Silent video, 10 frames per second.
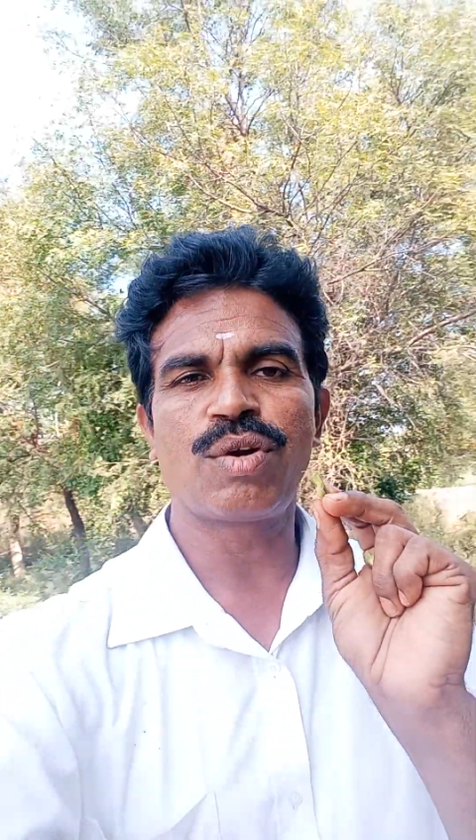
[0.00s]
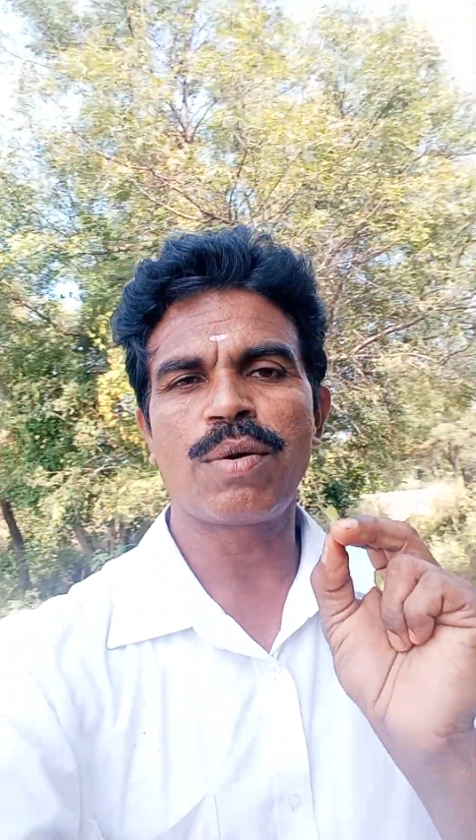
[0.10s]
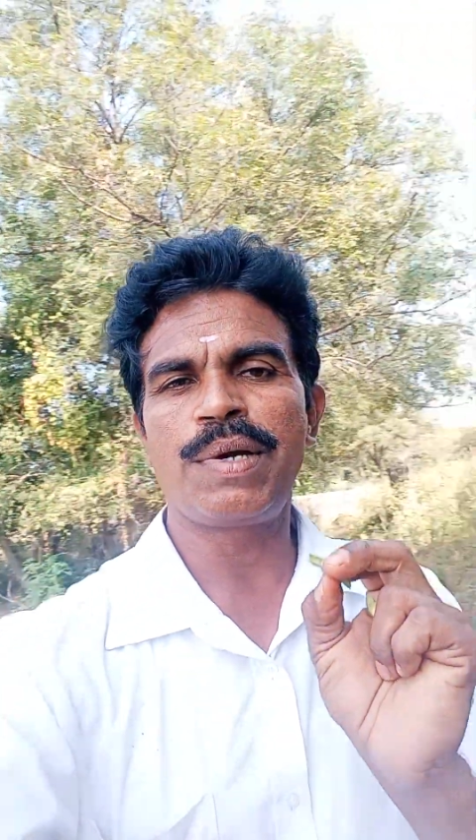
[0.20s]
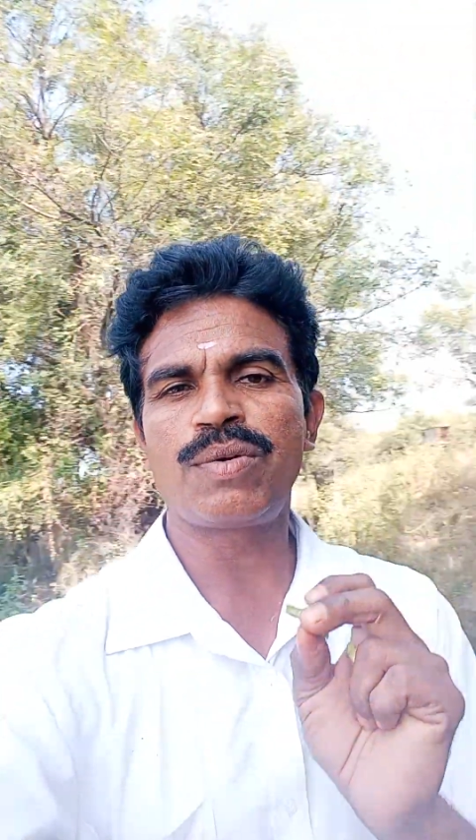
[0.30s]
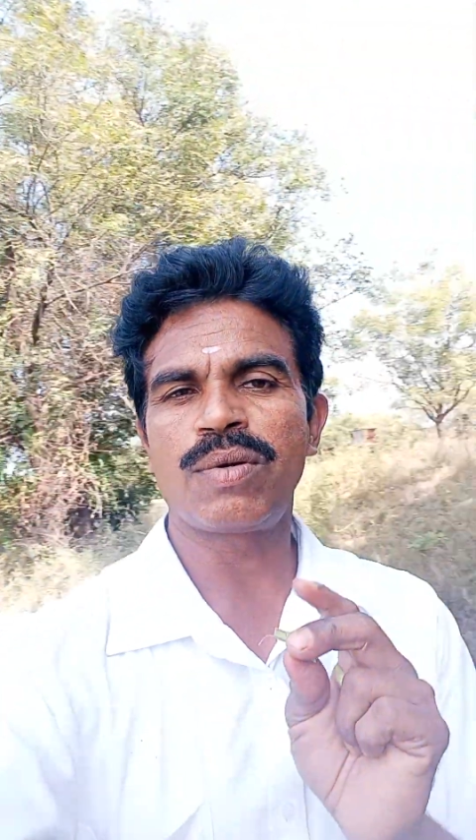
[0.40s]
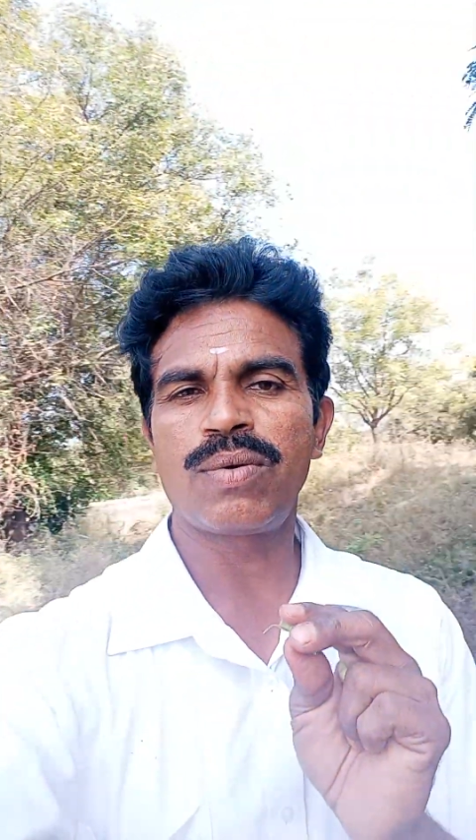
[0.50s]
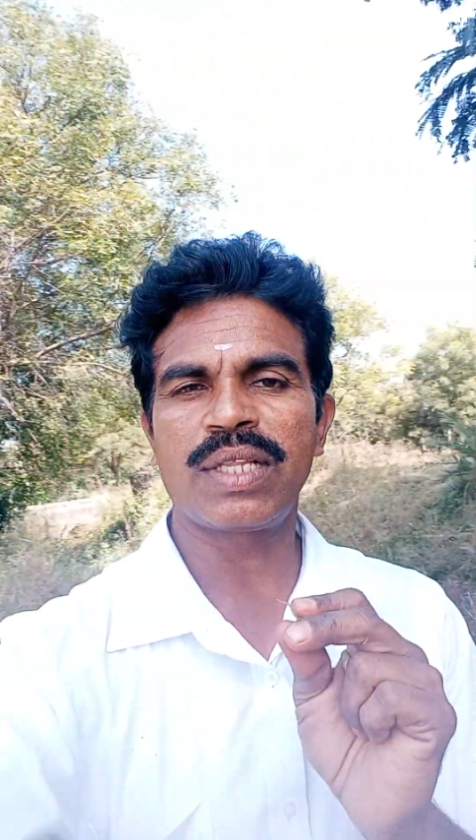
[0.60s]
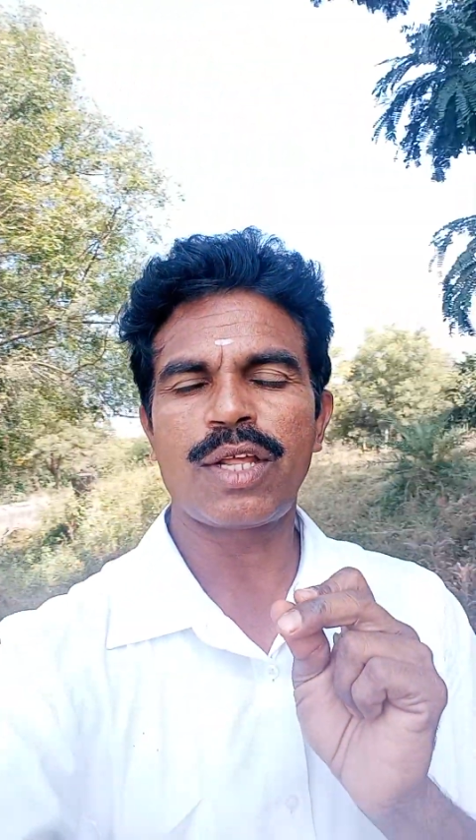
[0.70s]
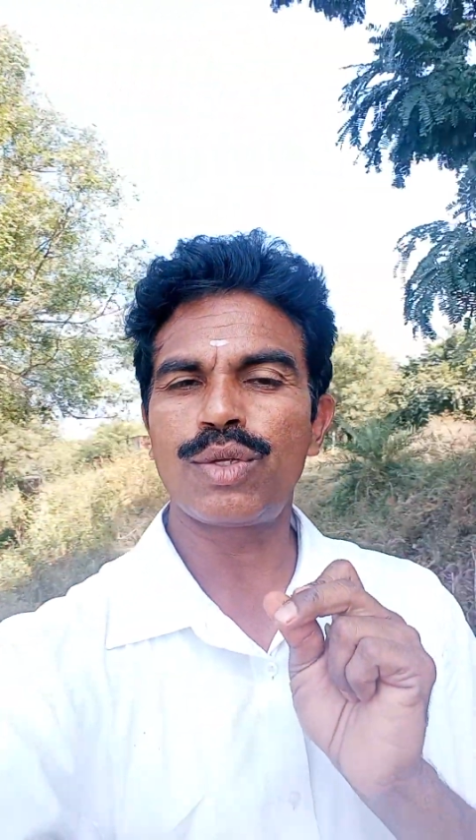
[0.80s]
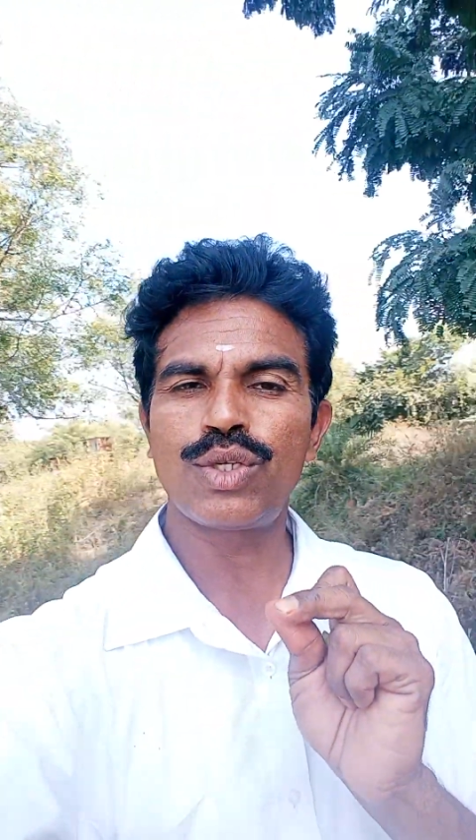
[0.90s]
ఉడకబెట్టుకొని కూడా
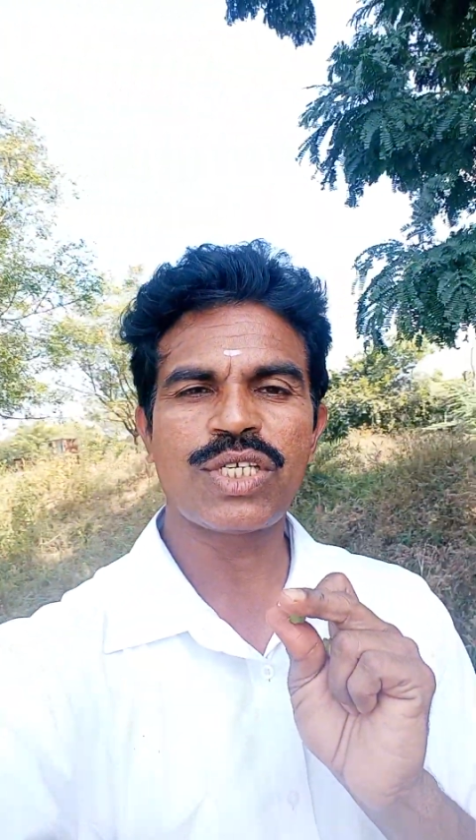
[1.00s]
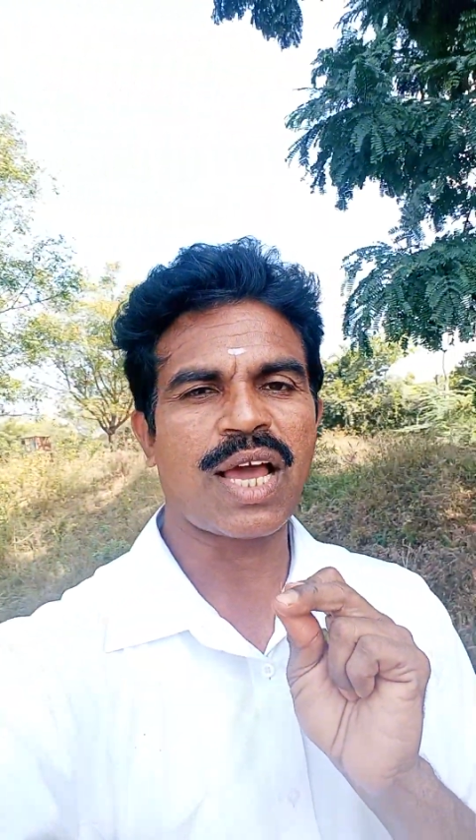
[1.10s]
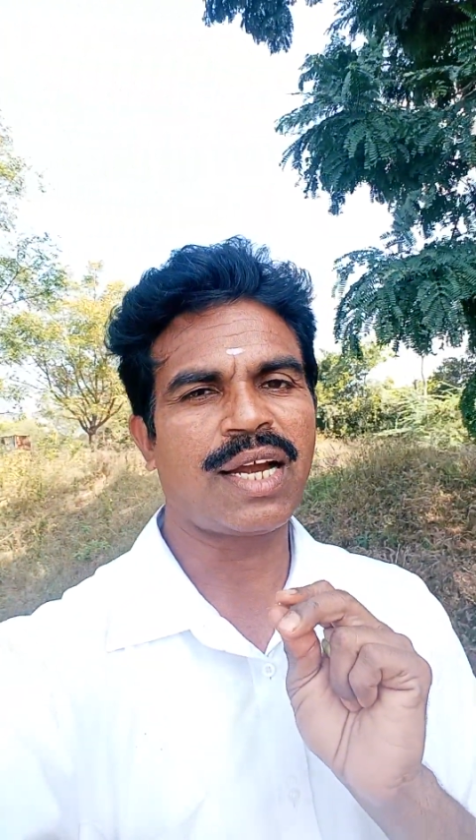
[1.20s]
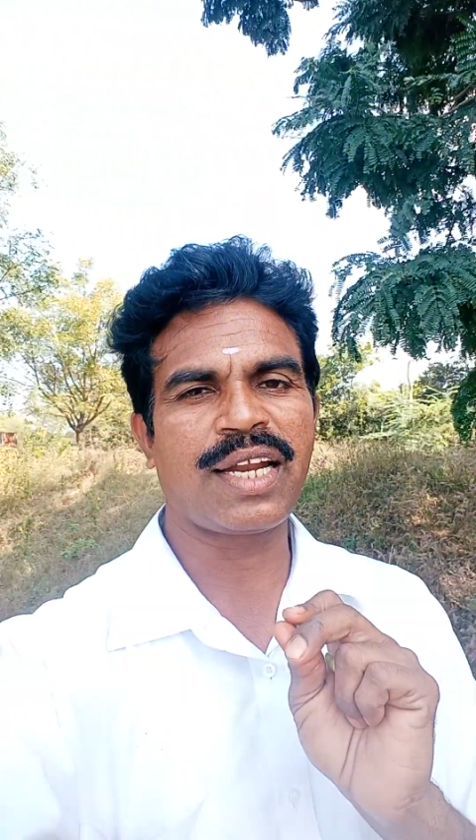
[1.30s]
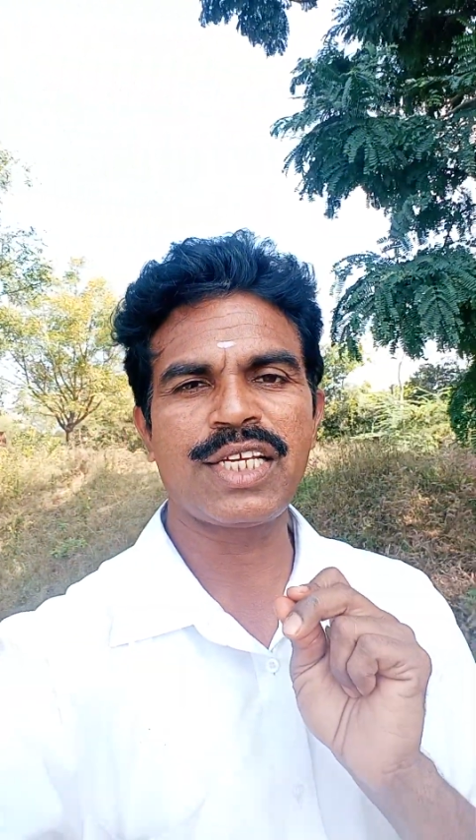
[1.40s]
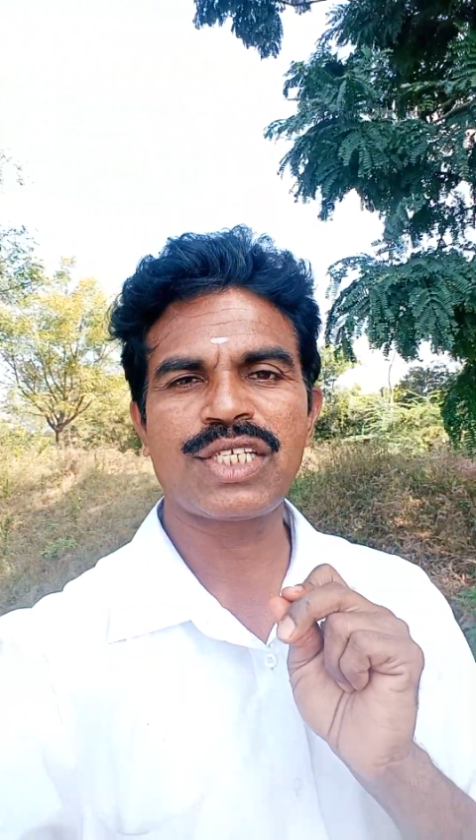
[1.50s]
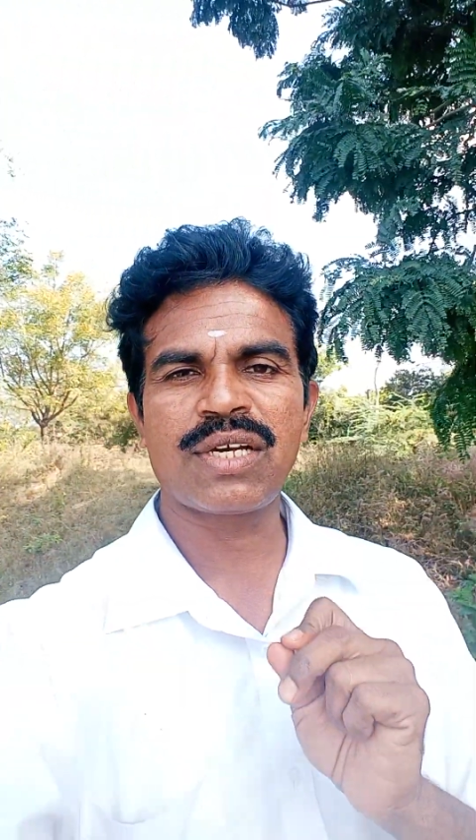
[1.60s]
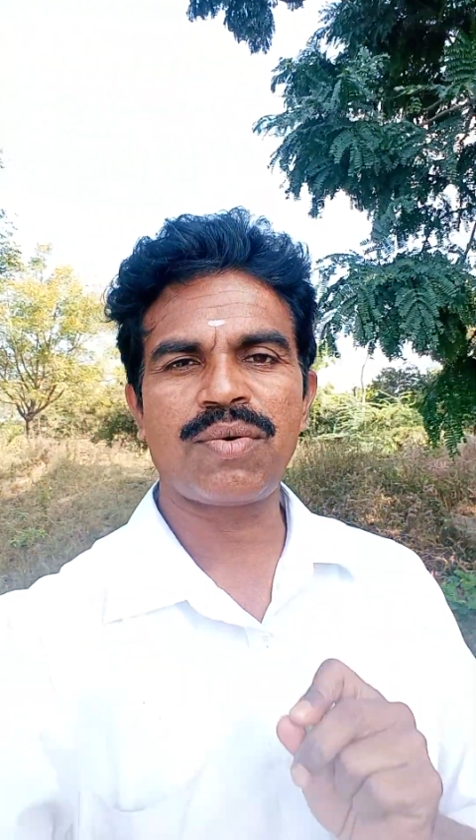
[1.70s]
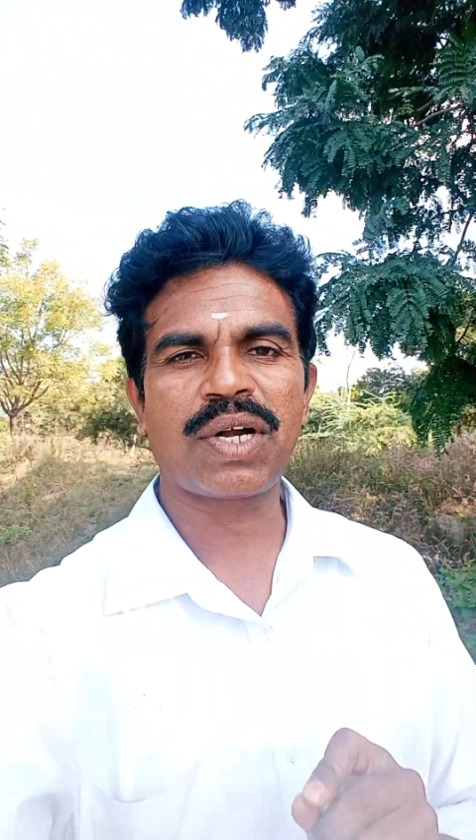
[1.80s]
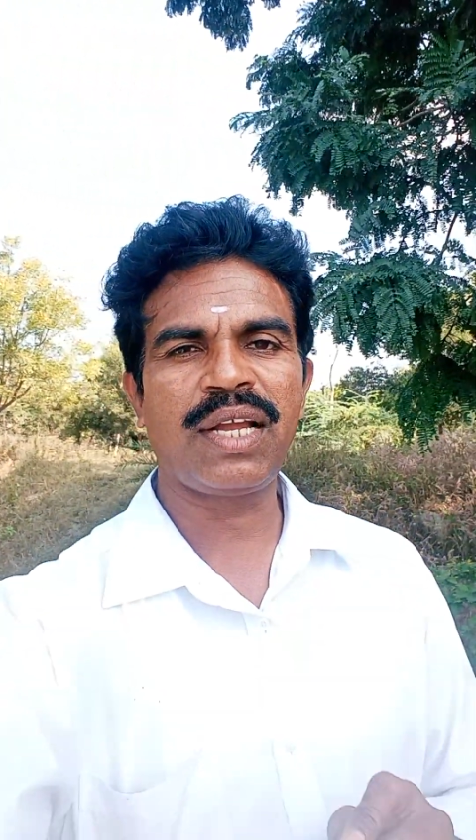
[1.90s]
తినొచ్చు చాలా
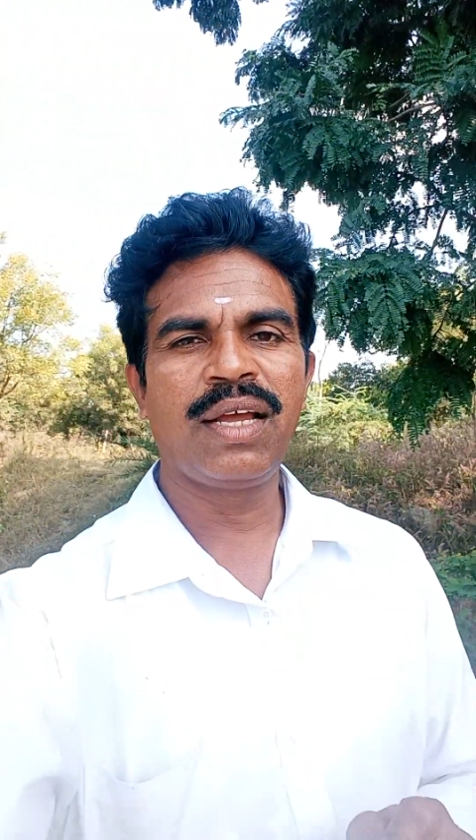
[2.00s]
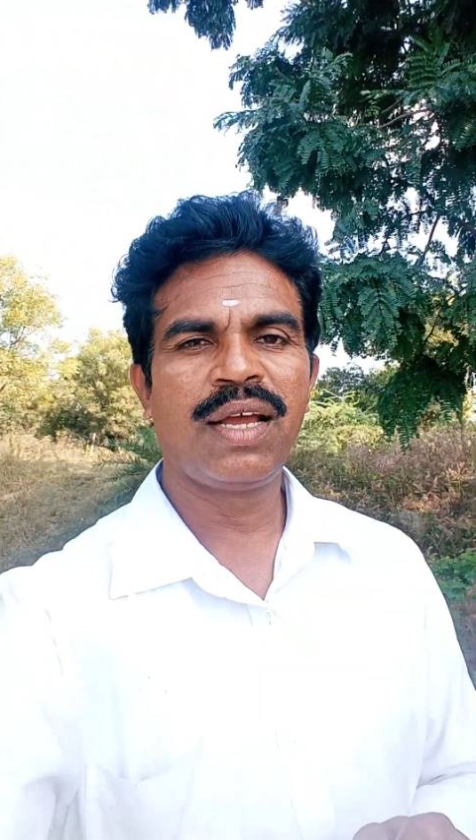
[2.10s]
టేస్ట్గా ఉంటాయి